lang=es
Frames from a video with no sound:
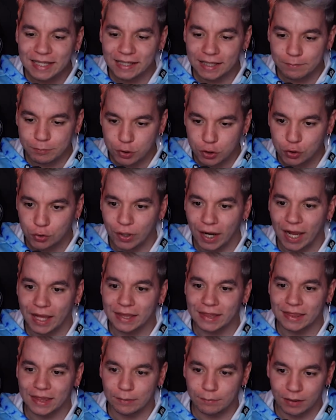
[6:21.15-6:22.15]
ketchup
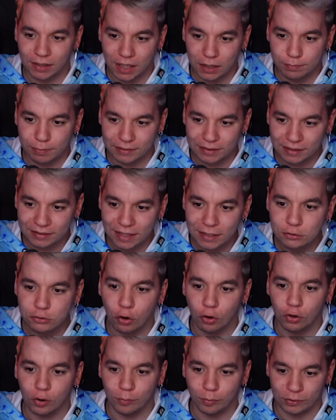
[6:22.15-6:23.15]
encima de las patatas
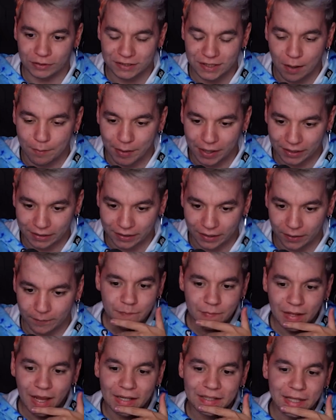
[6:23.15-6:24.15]
o lo pones aparte?
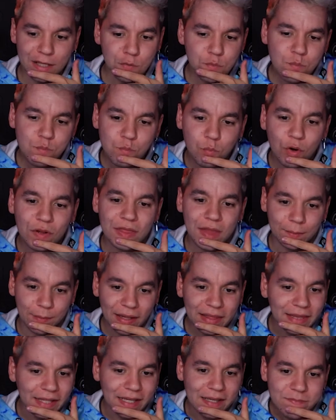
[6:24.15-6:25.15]
Aquí hay un buen
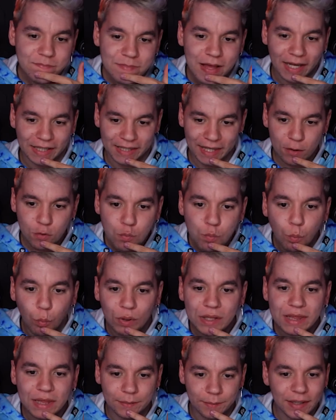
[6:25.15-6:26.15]
debate, ¿eh? Aquí hay un
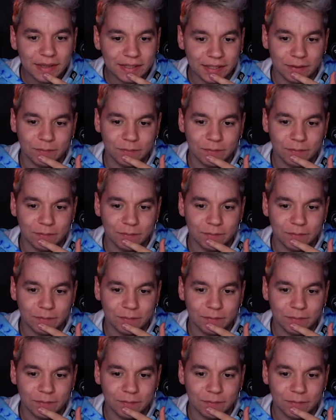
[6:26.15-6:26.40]
buen debate.